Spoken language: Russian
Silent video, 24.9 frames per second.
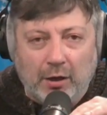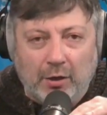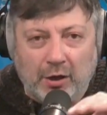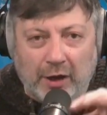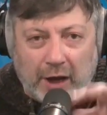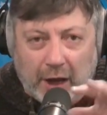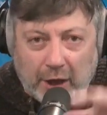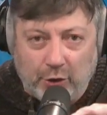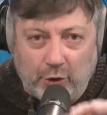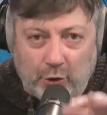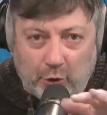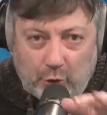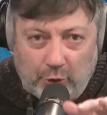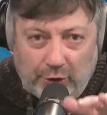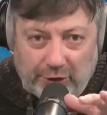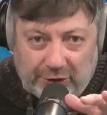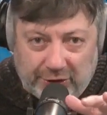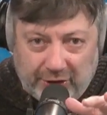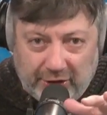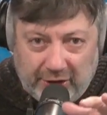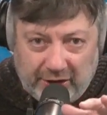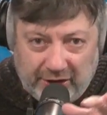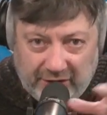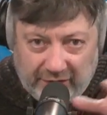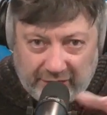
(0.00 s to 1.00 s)
Радио
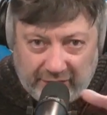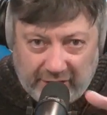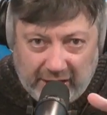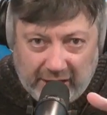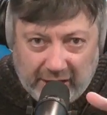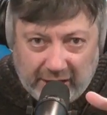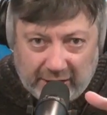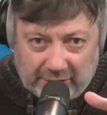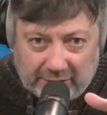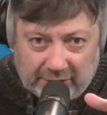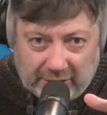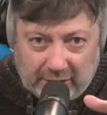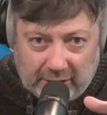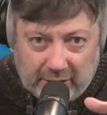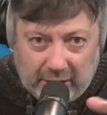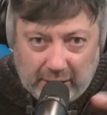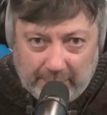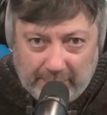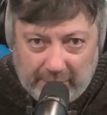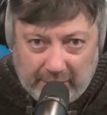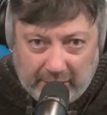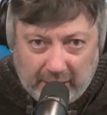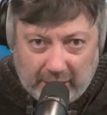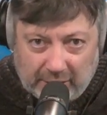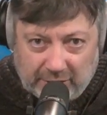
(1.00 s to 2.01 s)
РУСА является
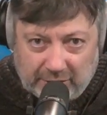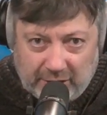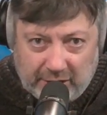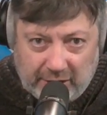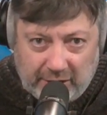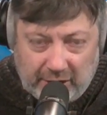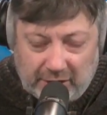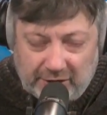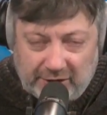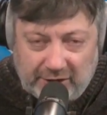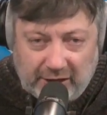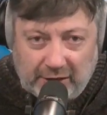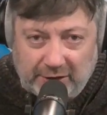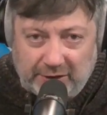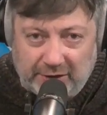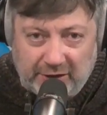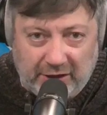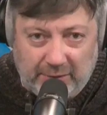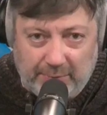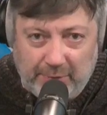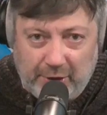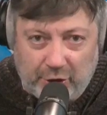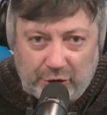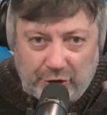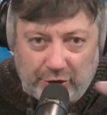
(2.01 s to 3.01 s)
американской радиостанцией,
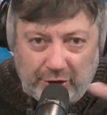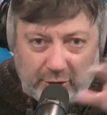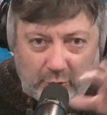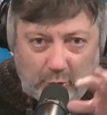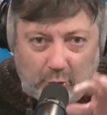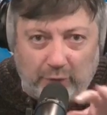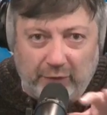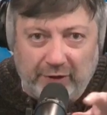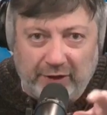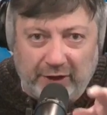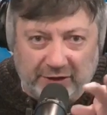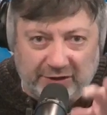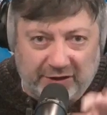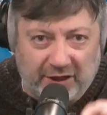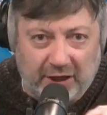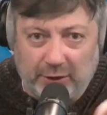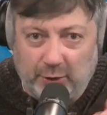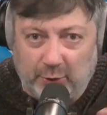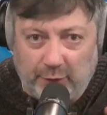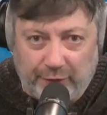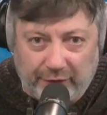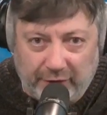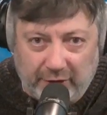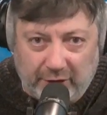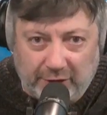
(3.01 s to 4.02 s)
не имеющей никакого
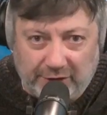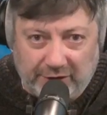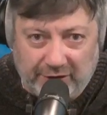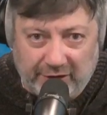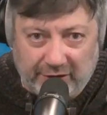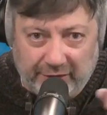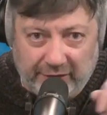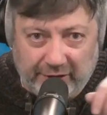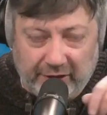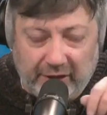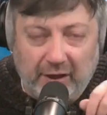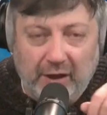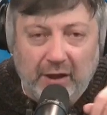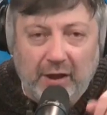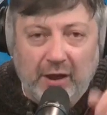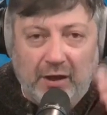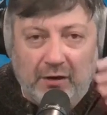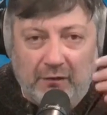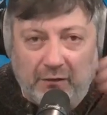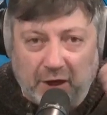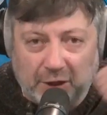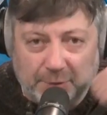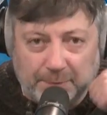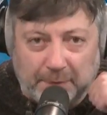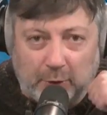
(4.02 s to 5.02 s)
иностранного финансирования.
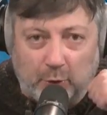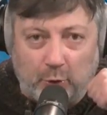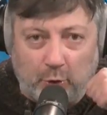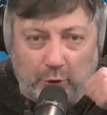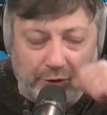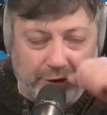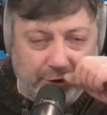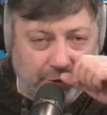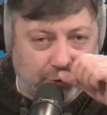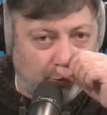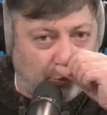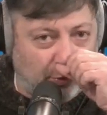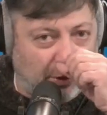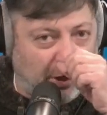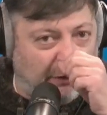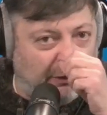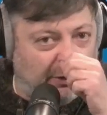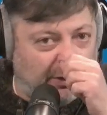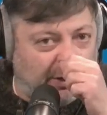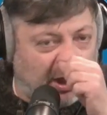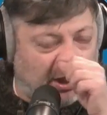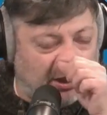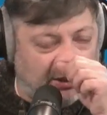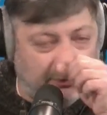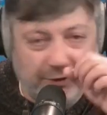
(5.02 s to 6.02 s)
Ваш покорный слуга
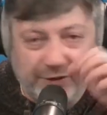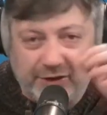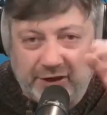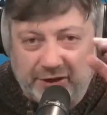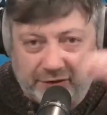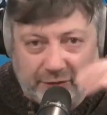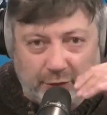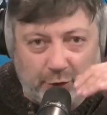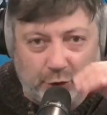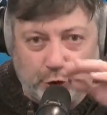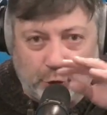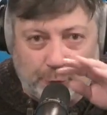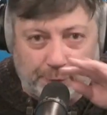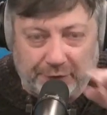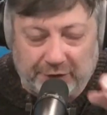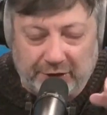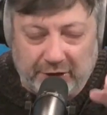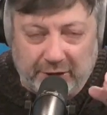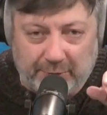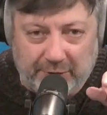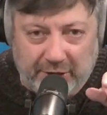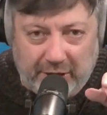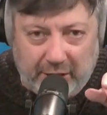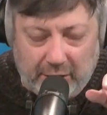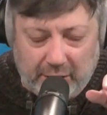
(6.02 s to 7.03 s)
высказывает здесь свое
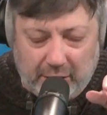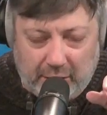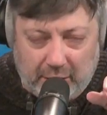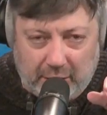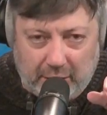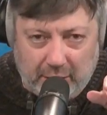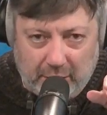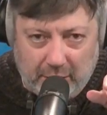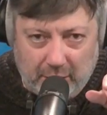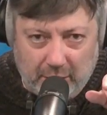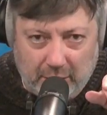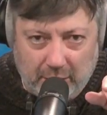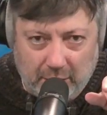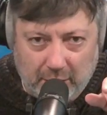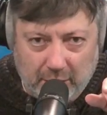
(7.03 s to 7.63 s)
собственное мнение –